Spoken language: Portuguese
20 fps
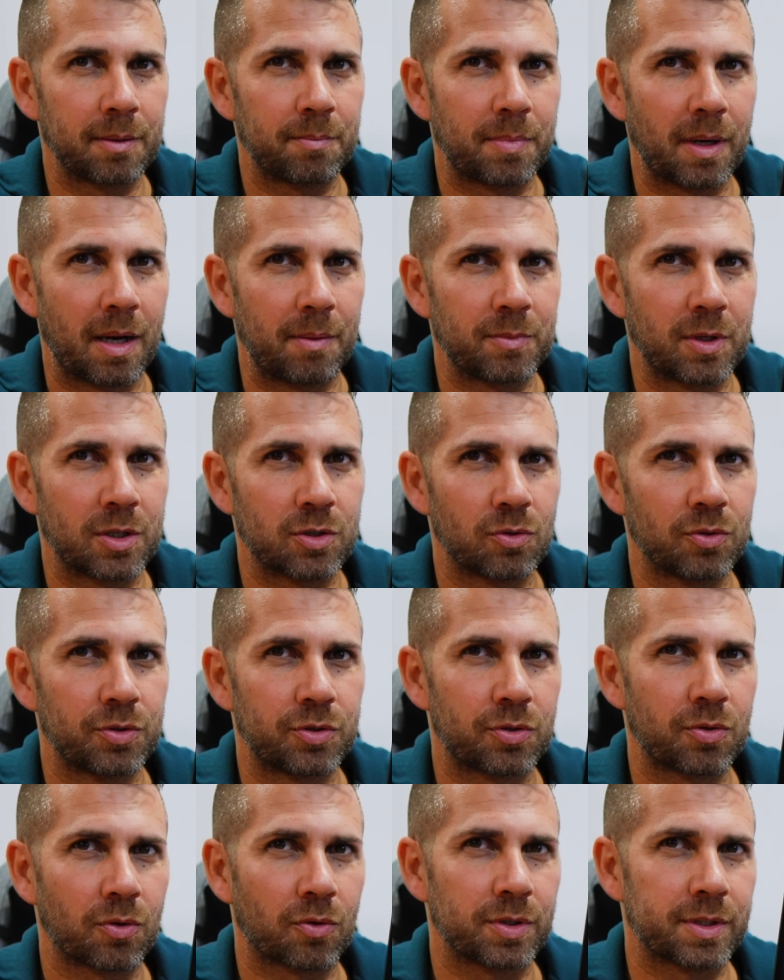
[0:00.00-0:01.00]
para as minhas
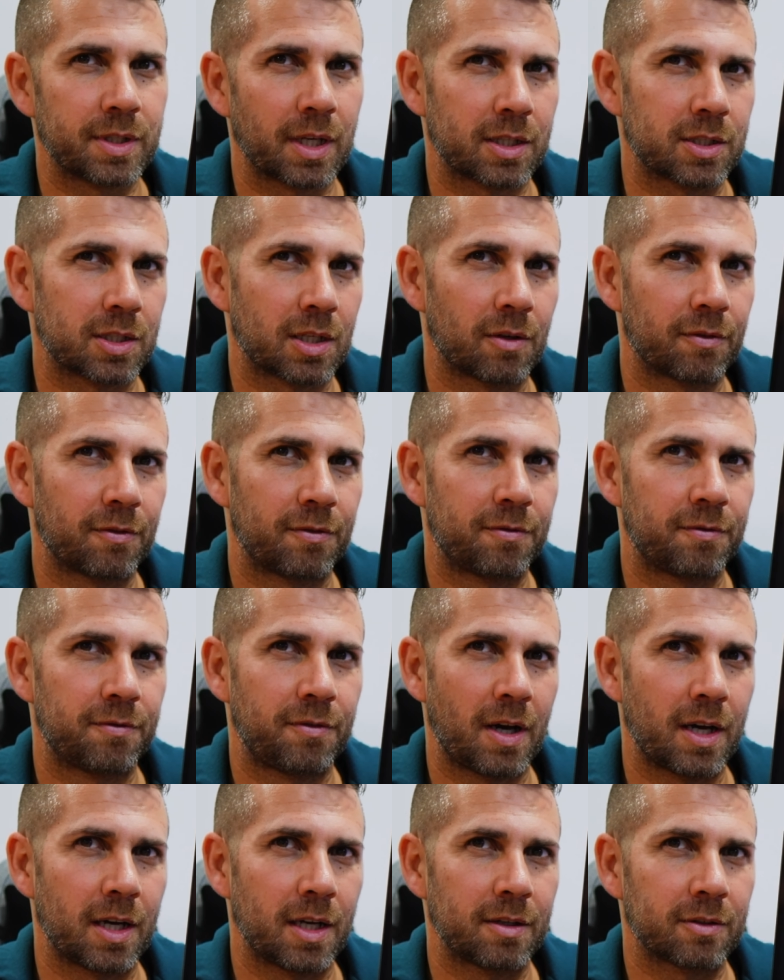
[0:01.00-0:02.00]
luzes, tu consegues, que ele
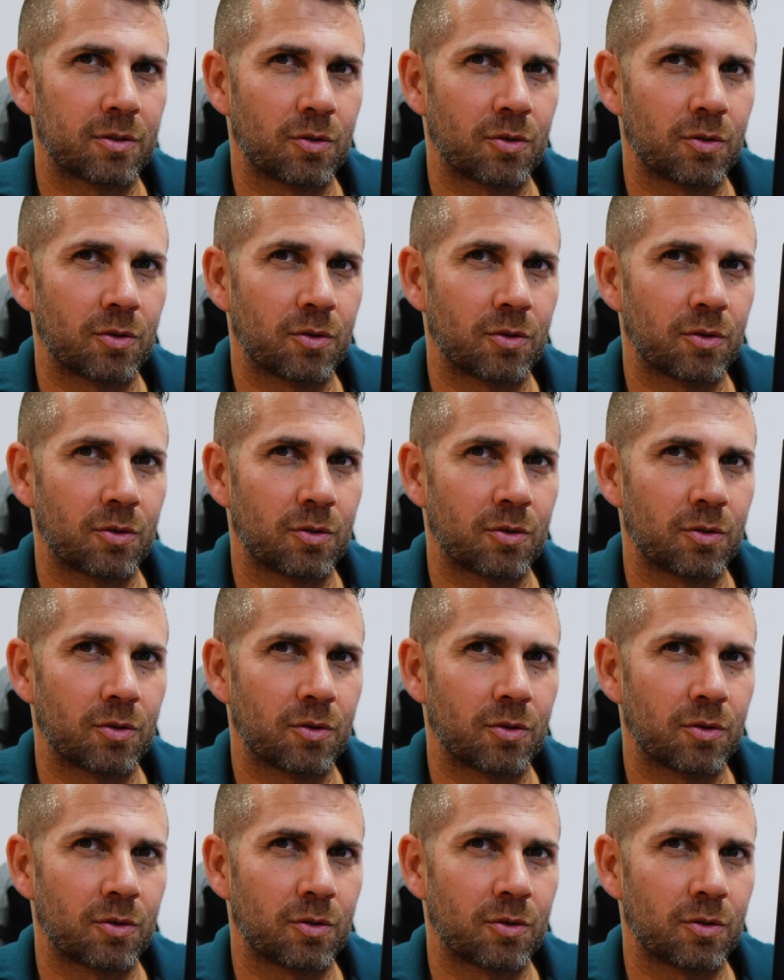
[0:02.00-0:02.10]
fa...